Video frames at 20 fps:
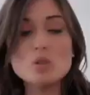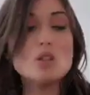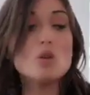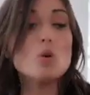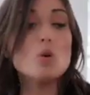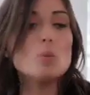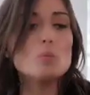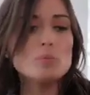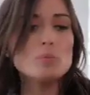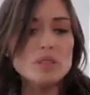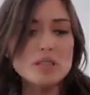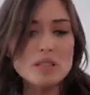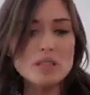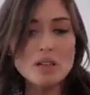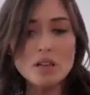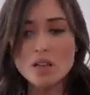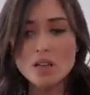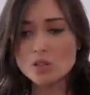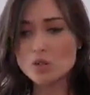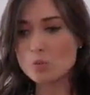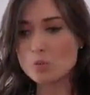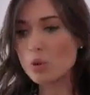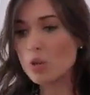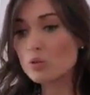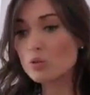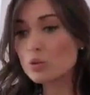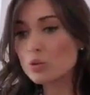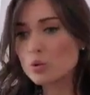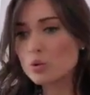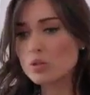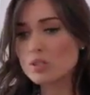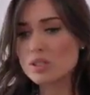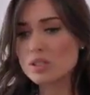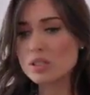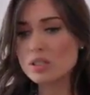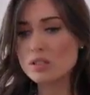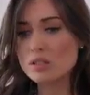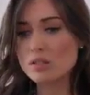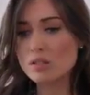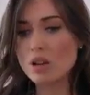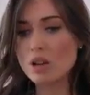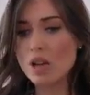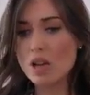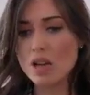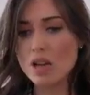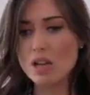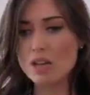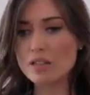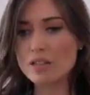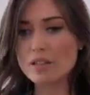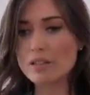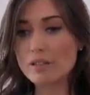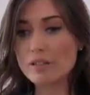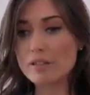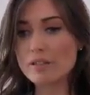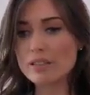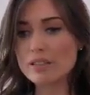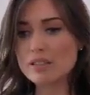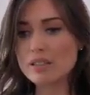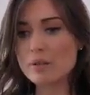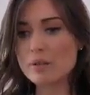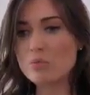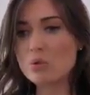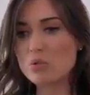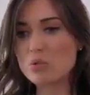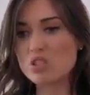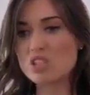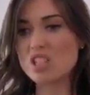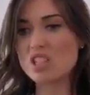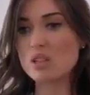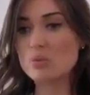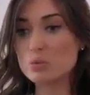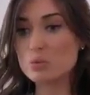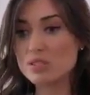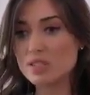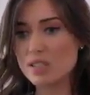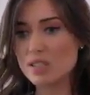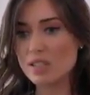puis au pire, tu pourras toujours dire qu'elle est euh, extrêmement jalouse